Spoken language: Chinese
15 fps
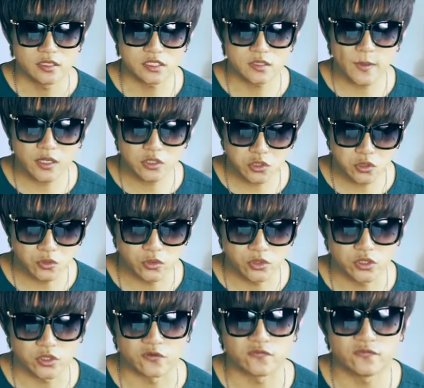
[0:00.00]
Inspire 二
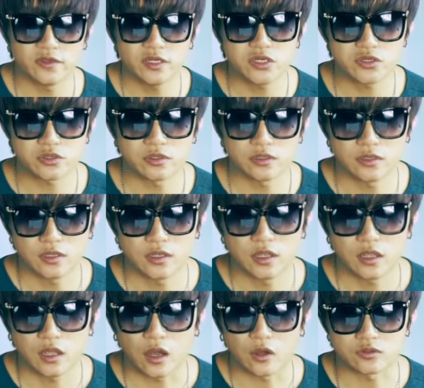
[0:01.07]
有 Visual
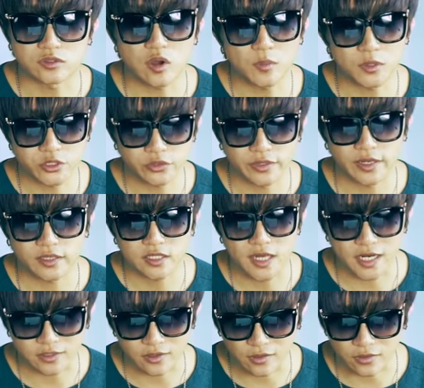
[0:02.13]
Odometry
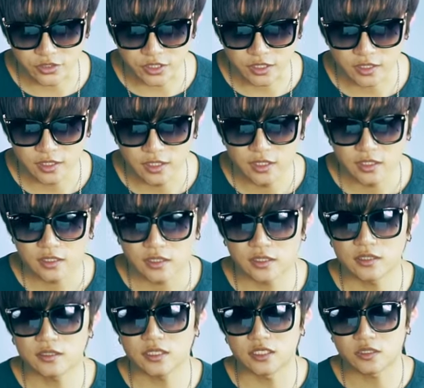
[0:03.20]
Technology，
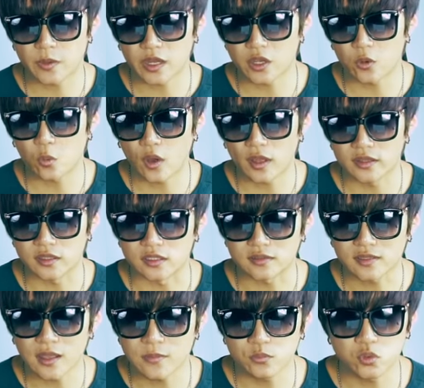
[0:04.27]
跟 Inspire 一 的
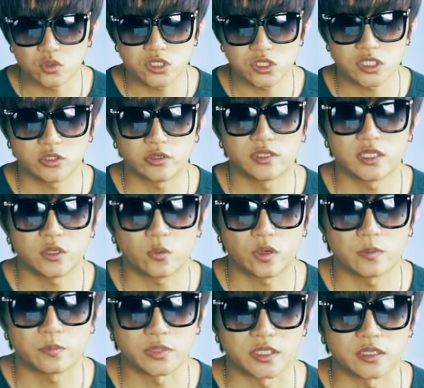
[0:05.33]
单目视觉定
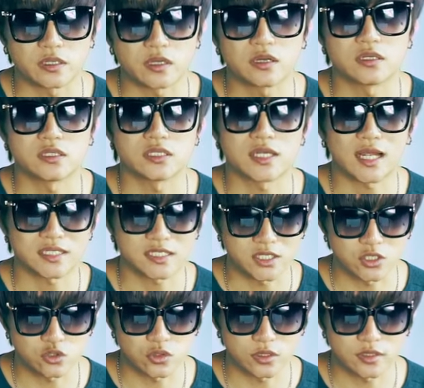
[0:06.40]
位比更加
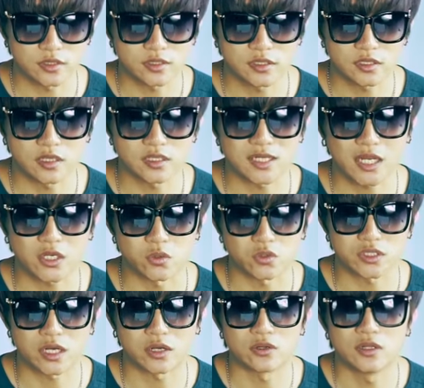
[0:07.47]
精准，更加有
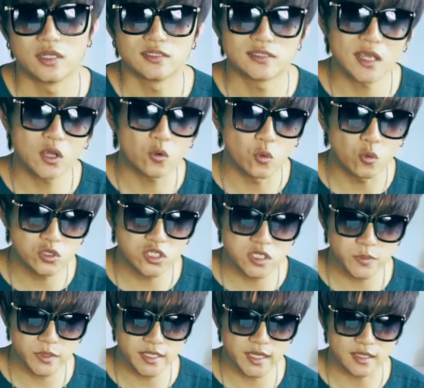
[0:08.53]
效，在无
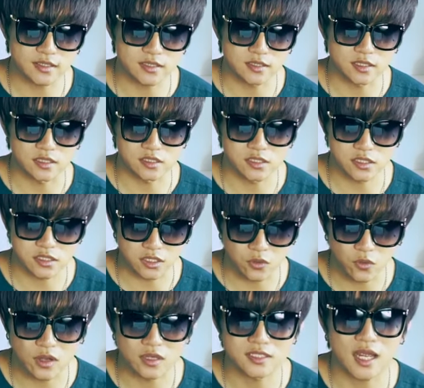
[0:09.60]
G P S 的情
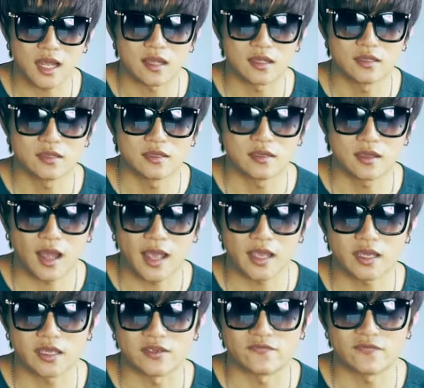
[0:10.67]
况下，还
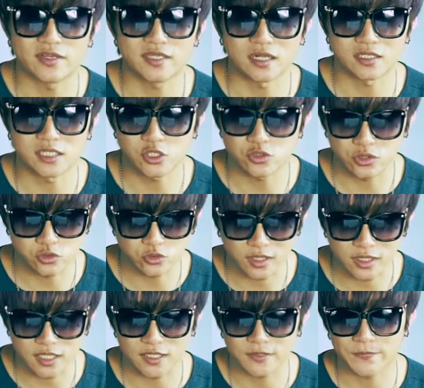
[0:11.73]
可以非常精准的悬
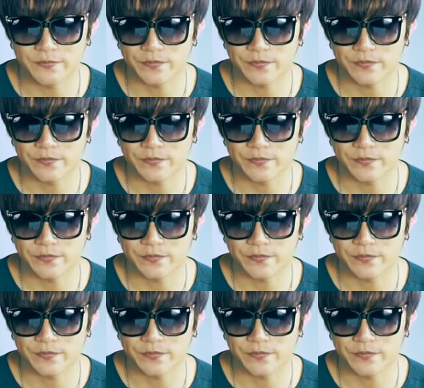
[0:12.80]
停。